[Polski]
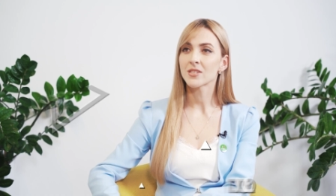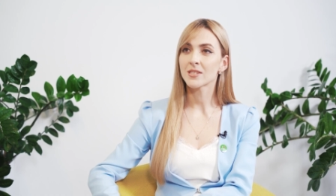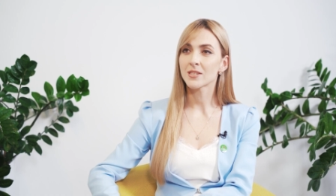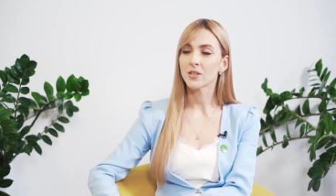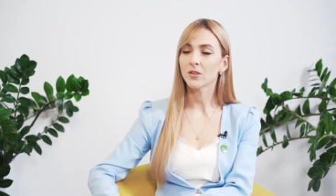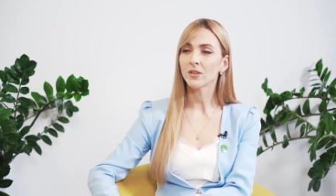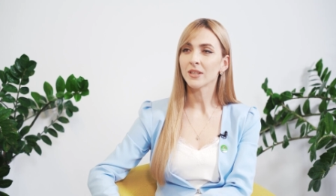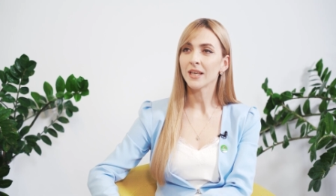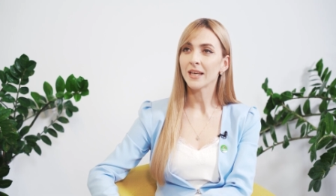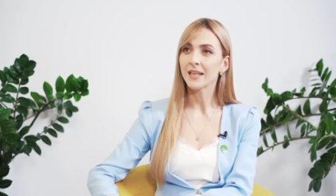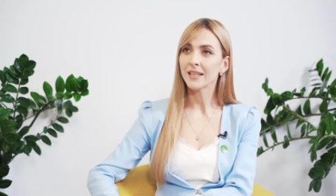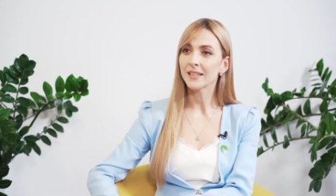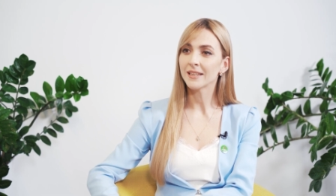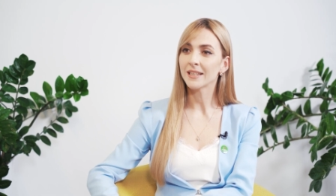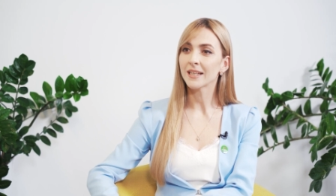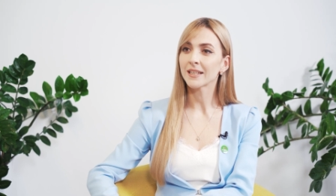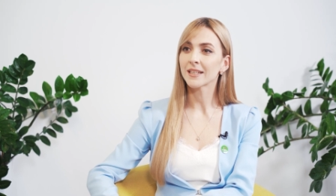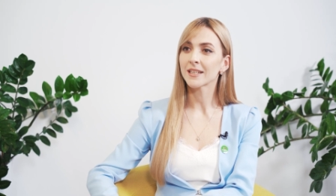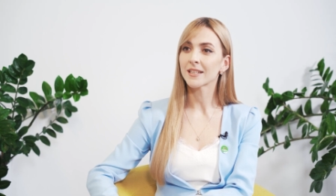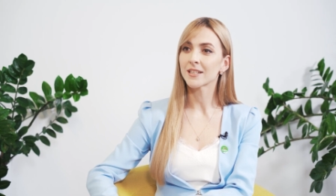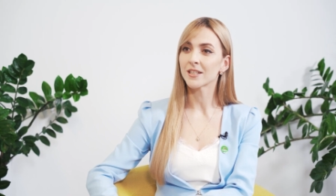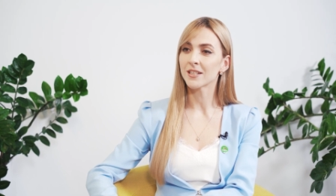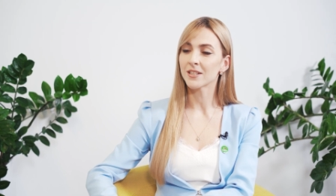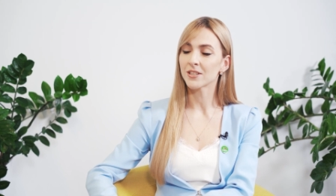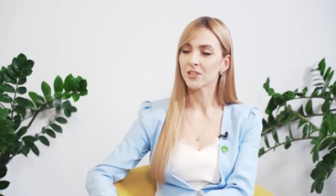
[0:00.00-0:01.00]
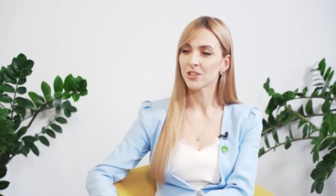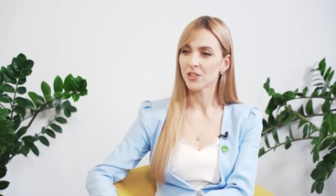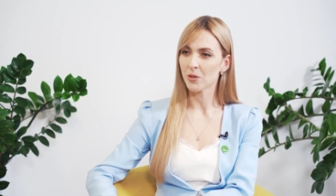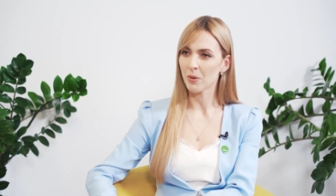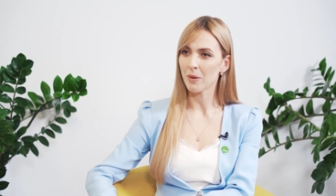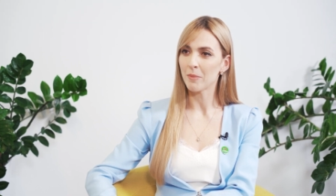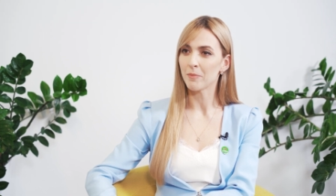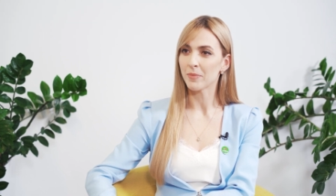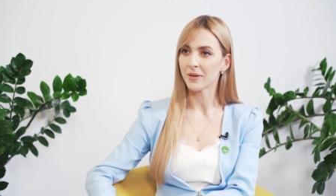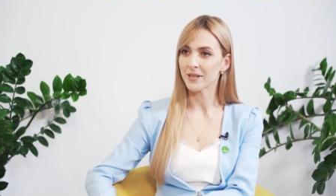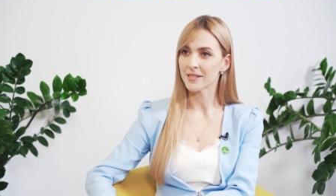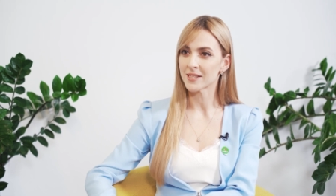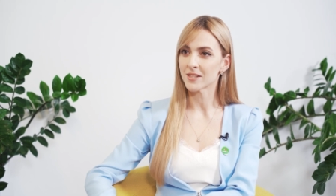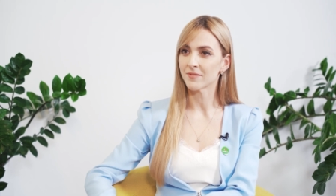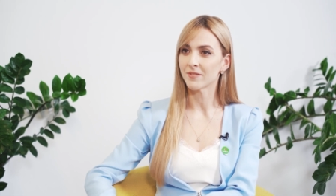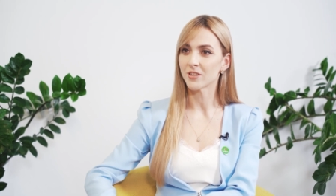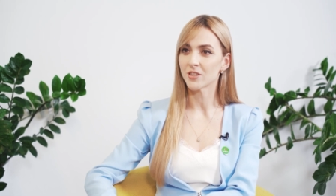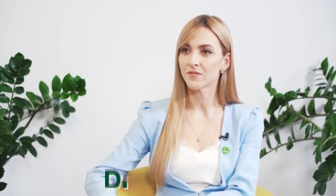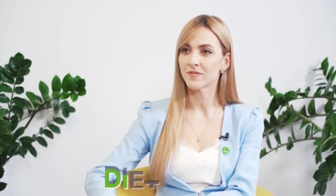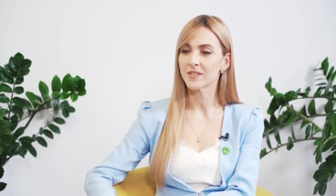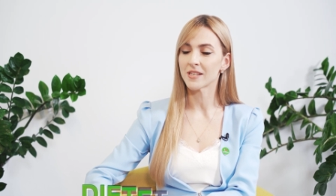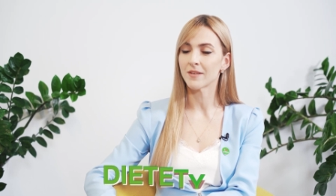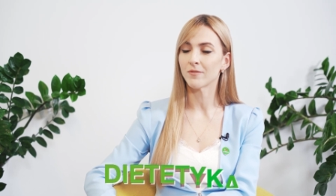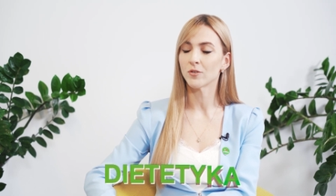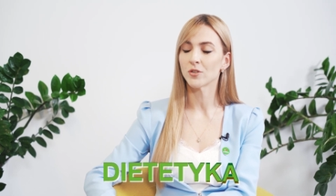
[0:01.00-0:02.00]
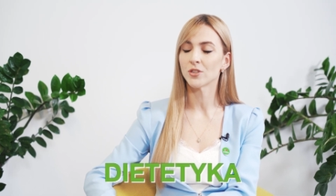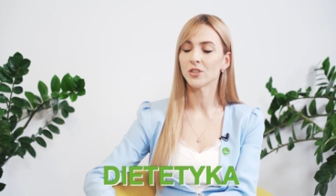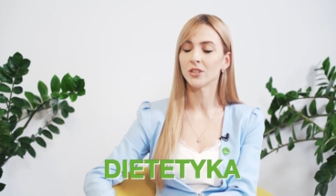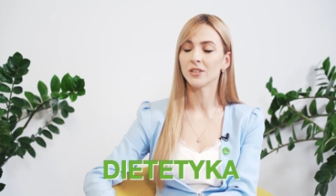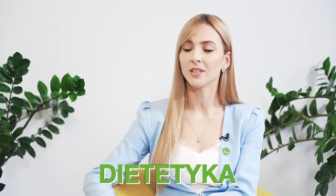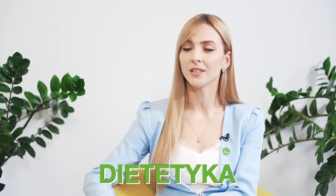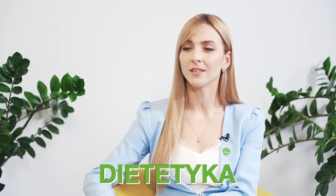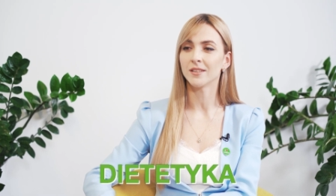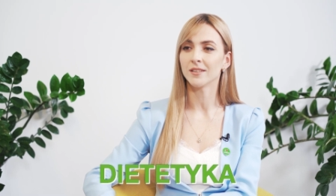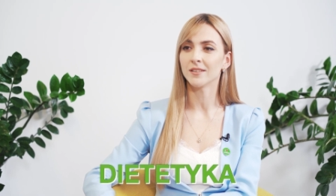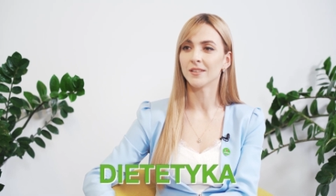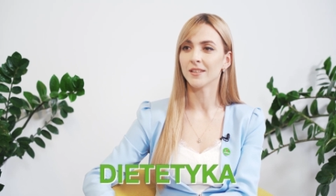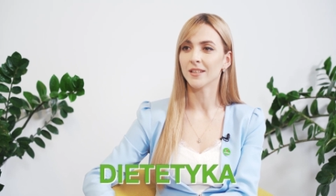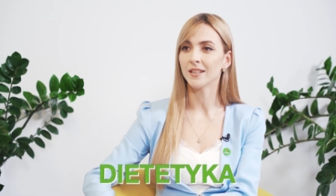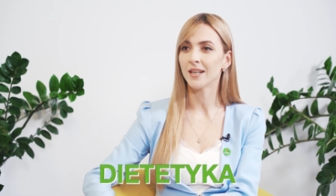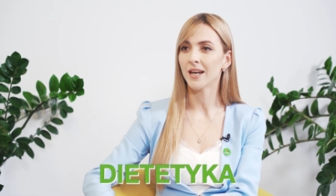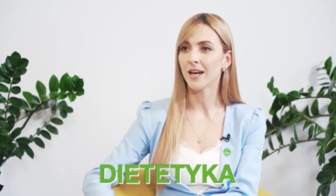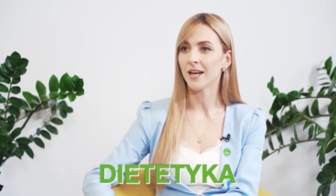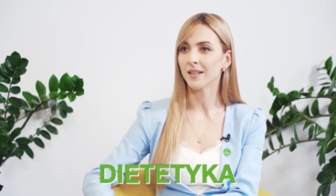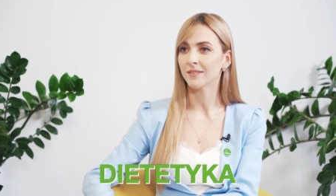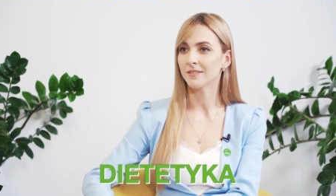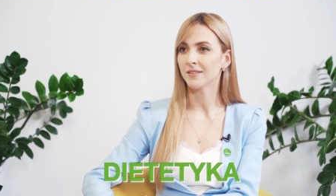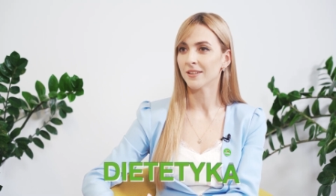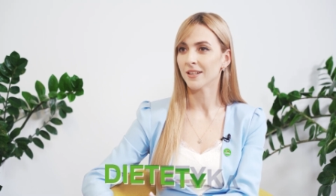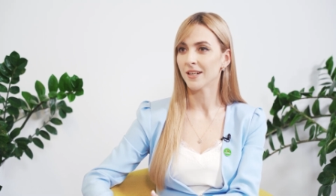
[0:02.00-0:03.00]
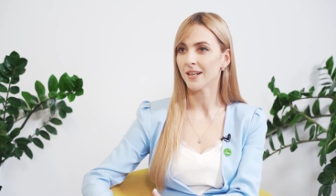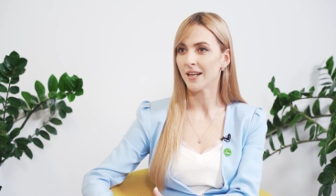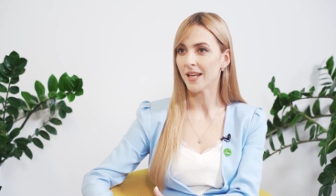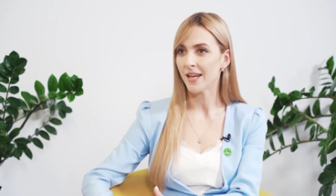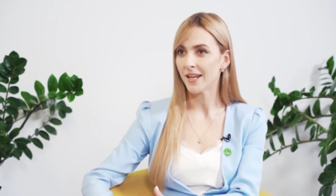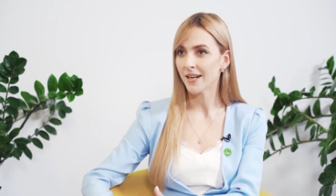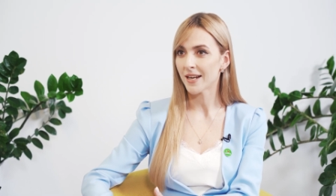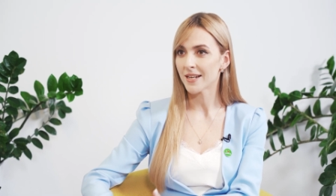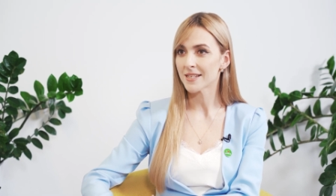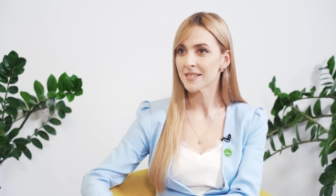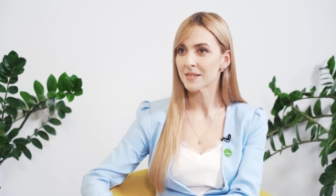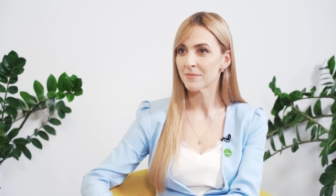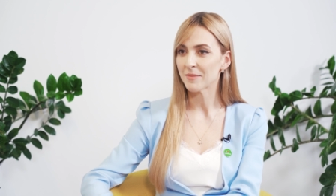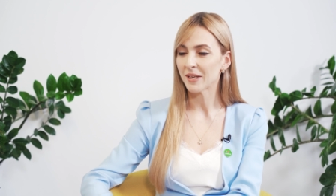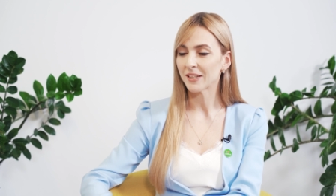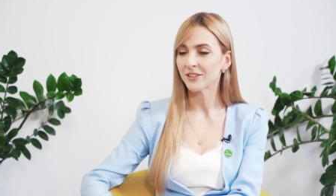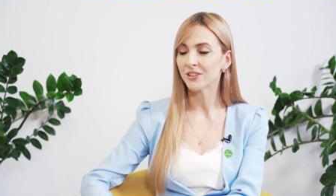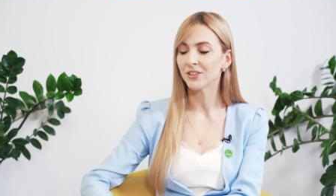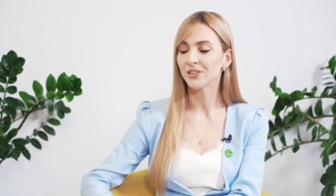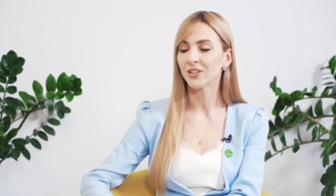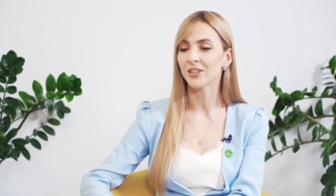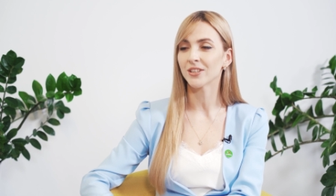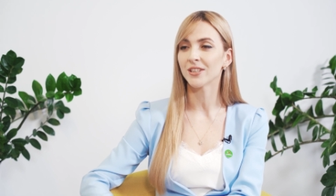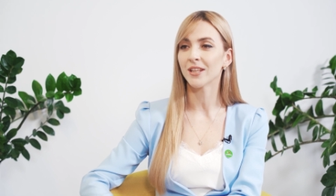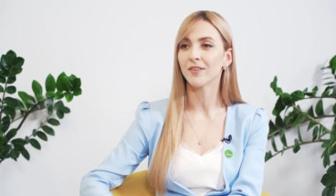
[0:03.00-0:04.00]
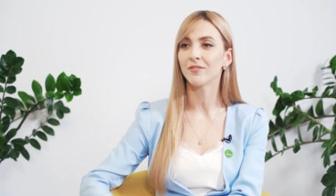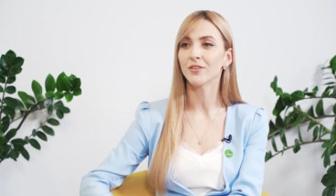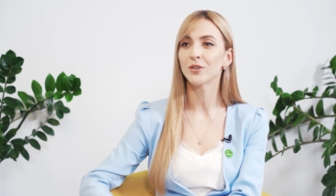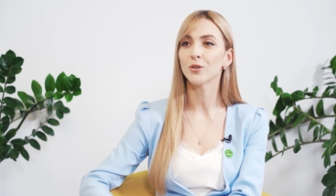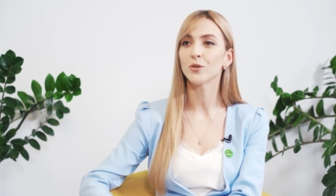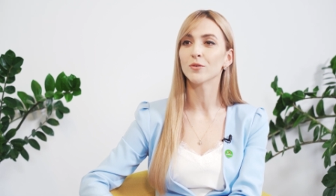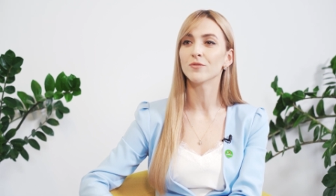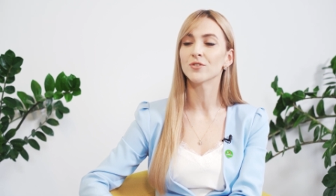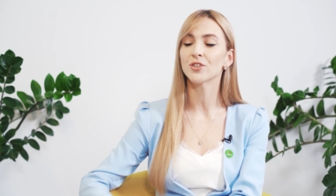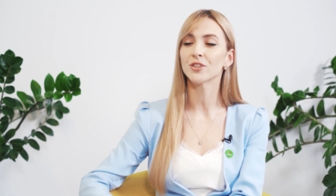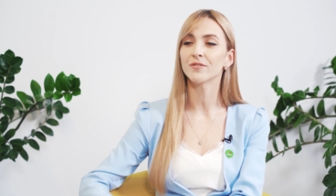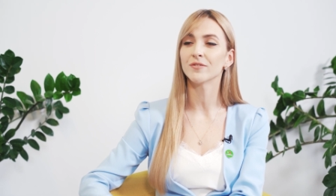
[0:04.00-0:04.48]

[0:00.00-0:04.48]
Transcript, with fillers: Wiesz co, ja jednak e, chciałam pracować w zawodzie dietetyka, trenera, zmiany tych nawyków